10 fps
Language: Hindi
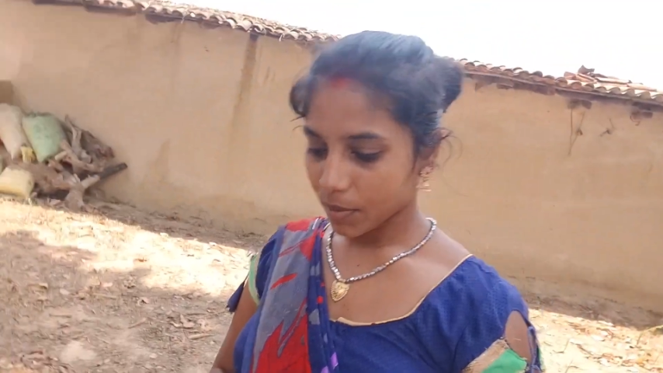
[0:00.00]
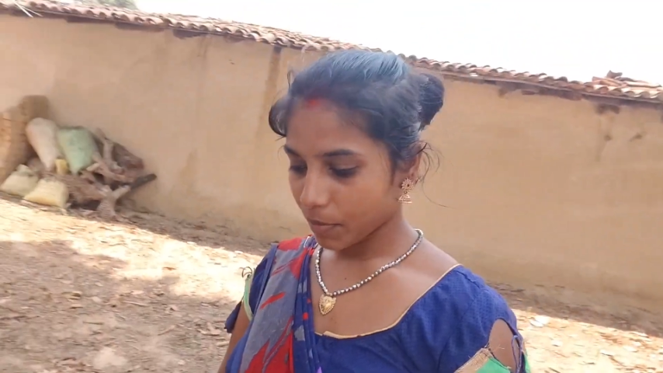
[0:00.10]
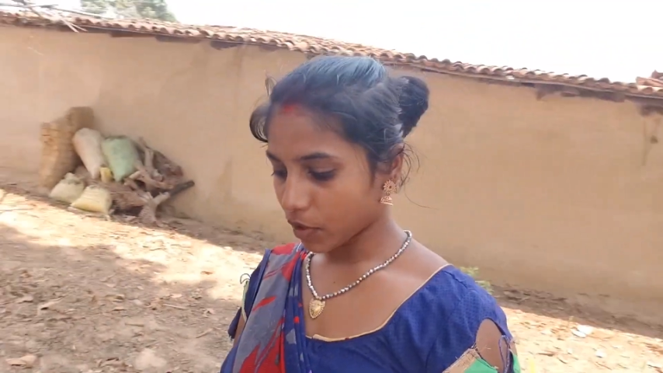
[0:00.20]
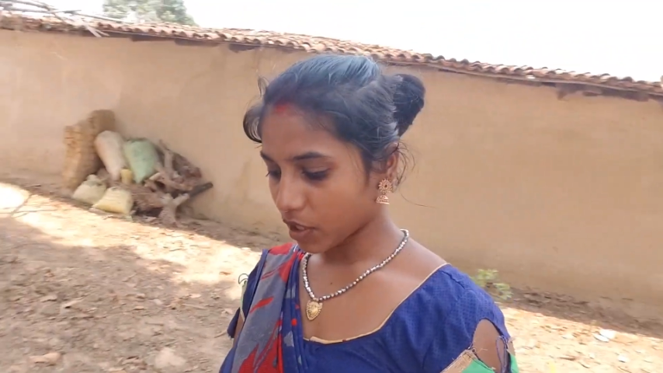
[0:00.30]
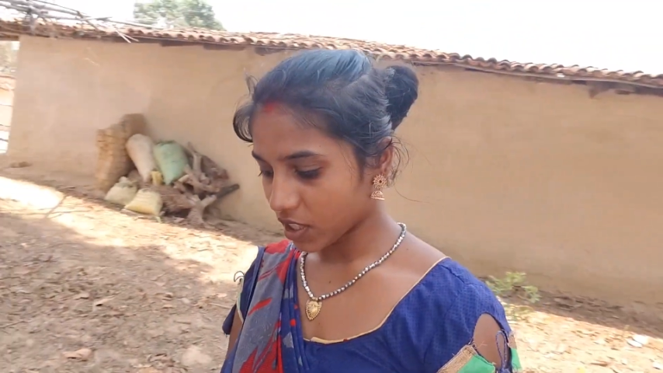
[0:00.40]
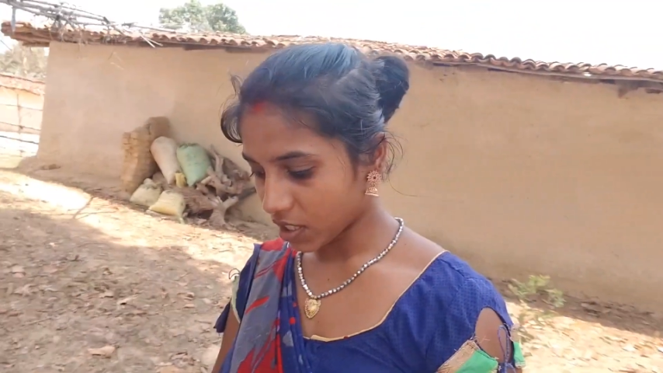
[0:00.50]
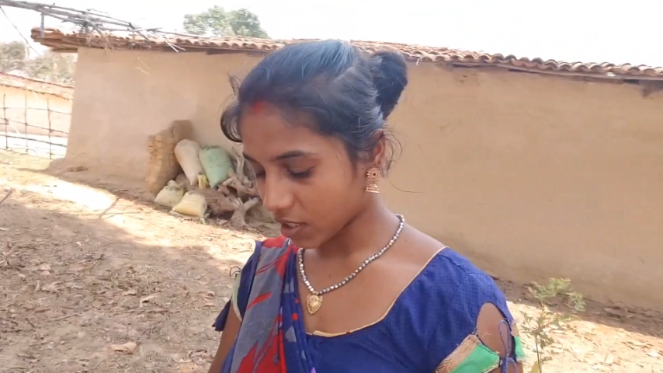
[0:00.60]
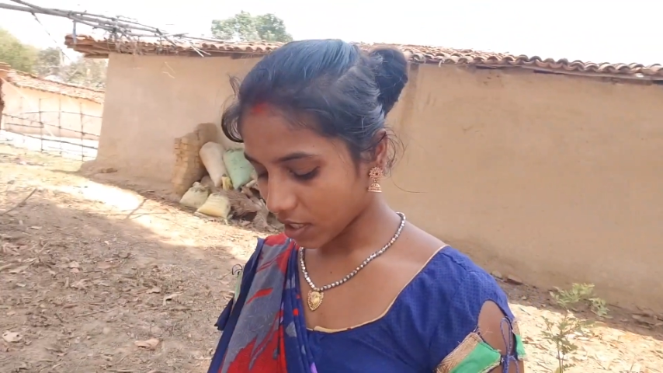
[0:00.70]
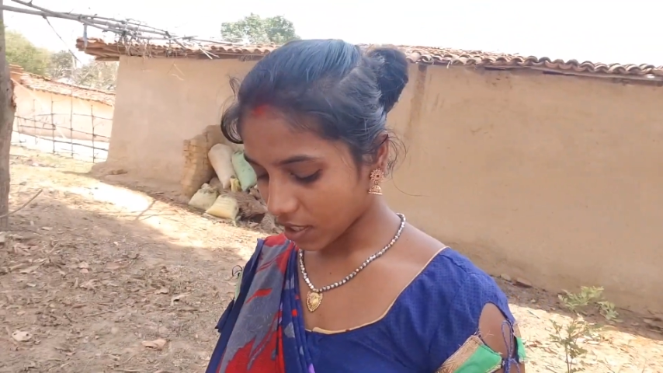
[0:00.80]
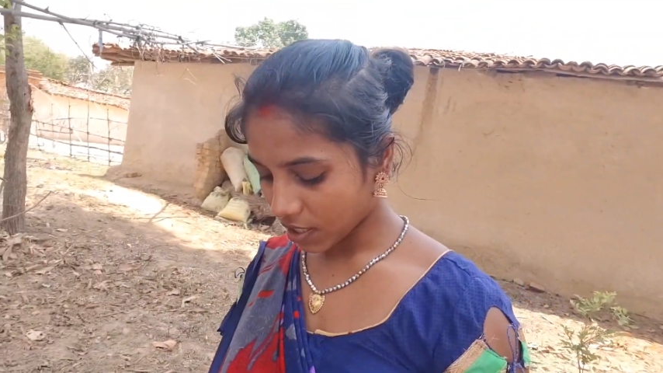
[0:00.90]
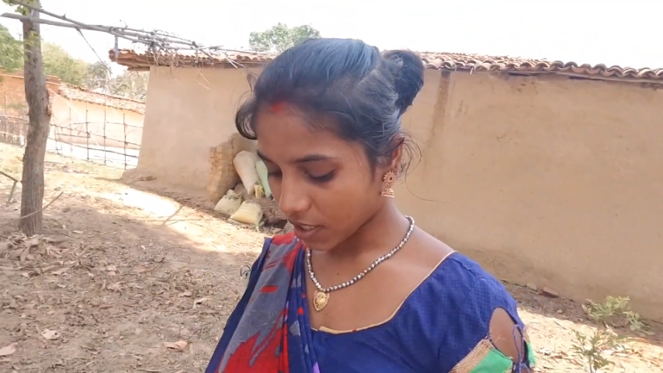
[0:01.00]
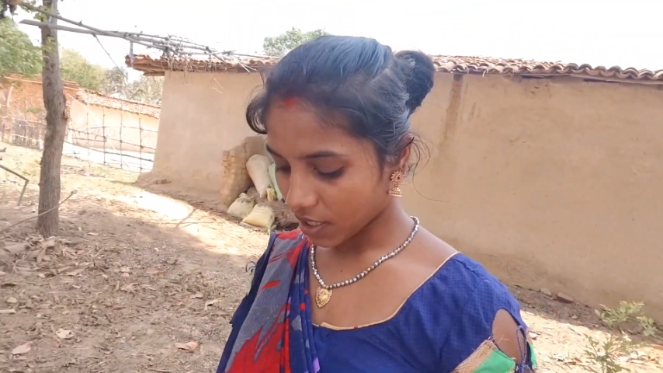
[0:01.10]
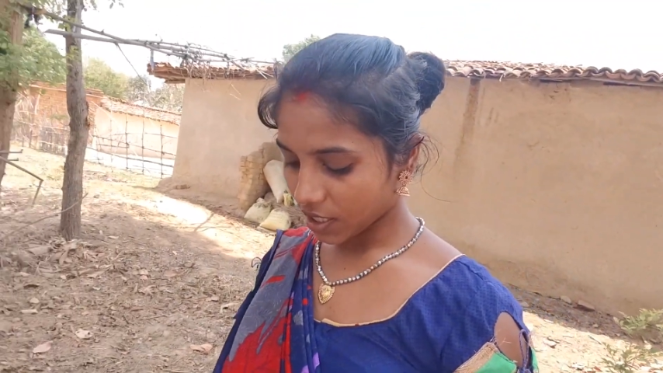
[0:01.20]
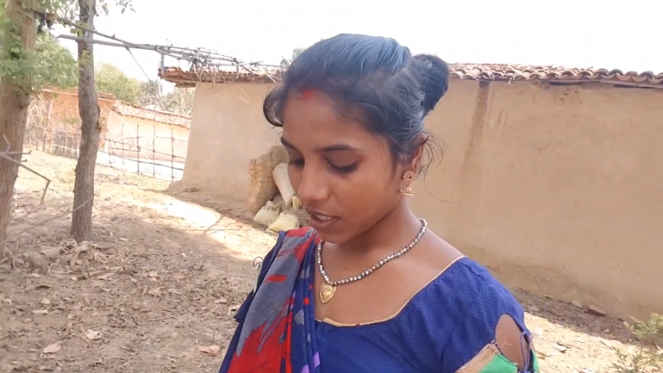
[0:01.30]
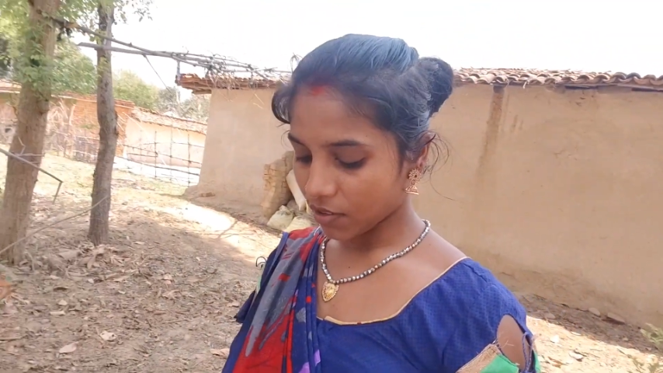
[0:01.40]
बहुत अच्छा लगता है
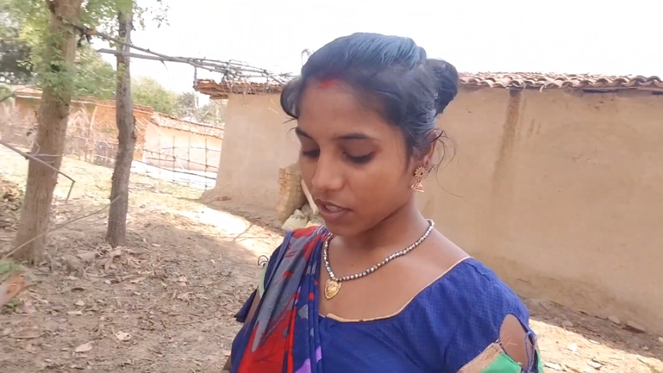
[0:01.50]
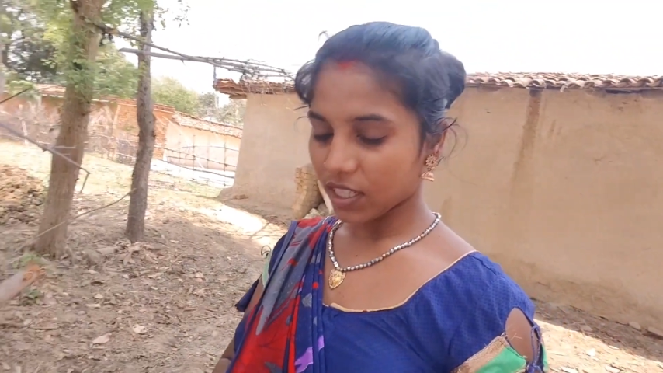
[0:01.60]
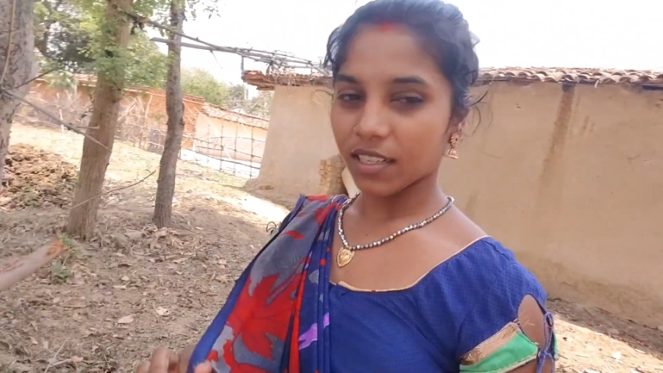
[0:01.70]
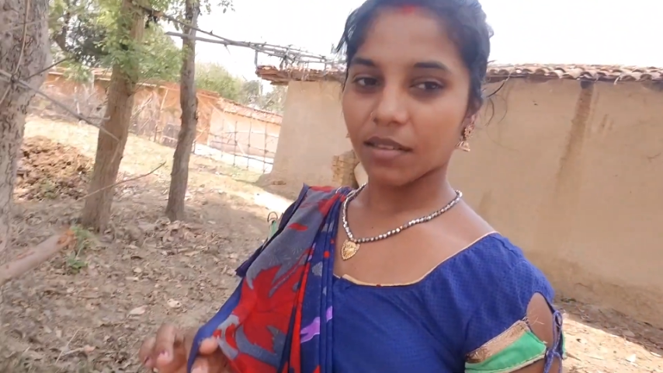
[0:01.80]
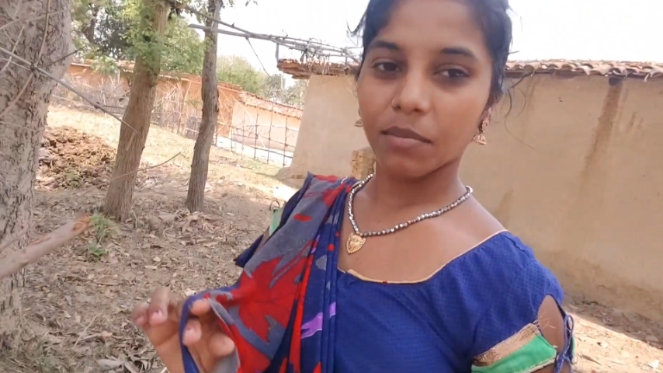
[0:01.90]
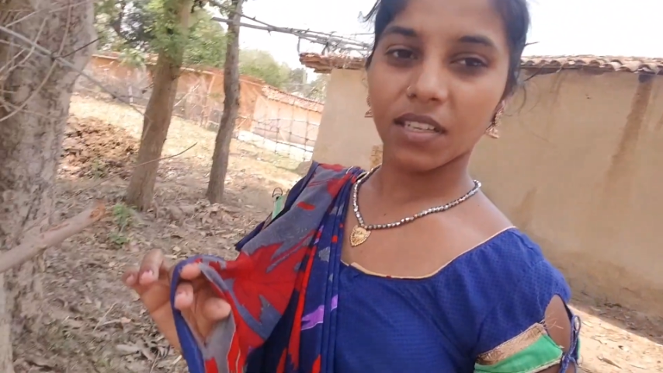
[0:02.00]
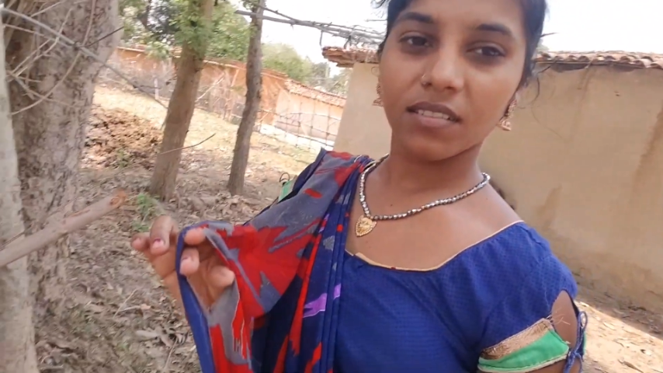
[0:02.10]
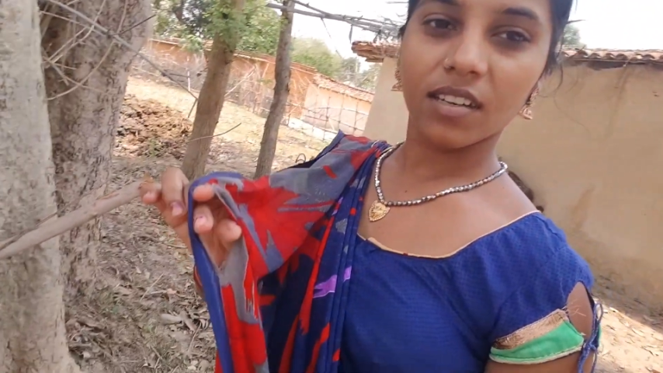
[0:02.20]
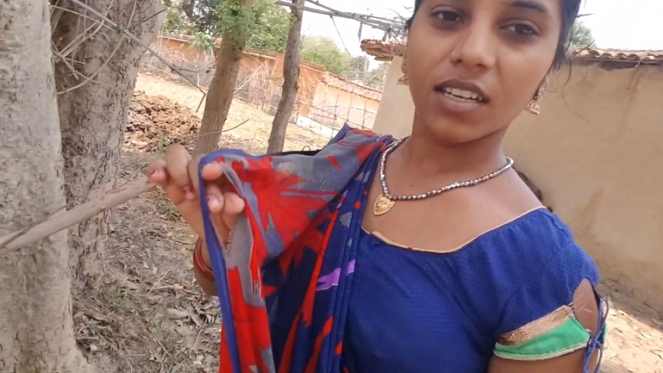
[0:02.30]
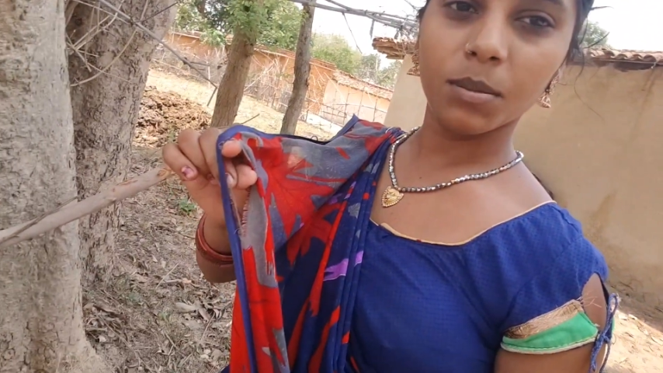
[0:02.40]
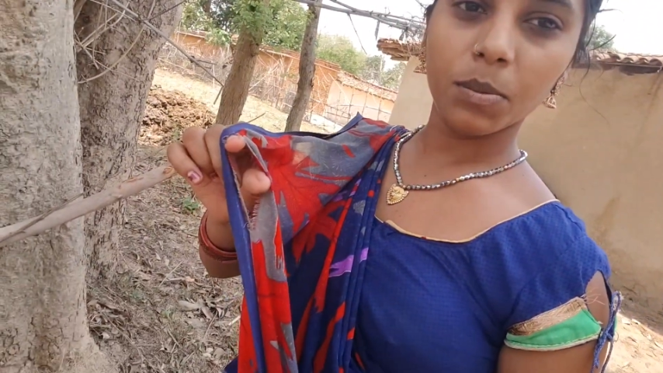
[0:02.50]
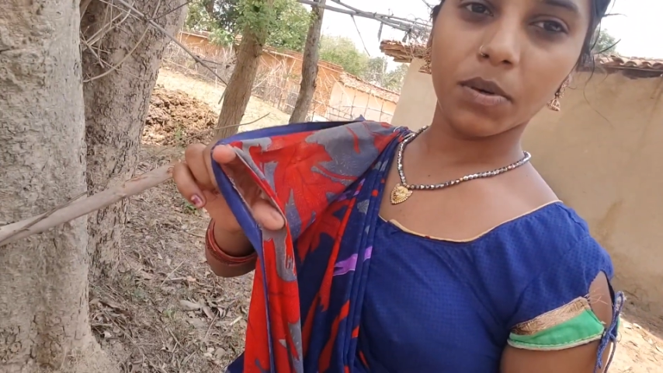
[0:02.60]
खाने के लिए और देख रहे हैं मेरा साड़ी भी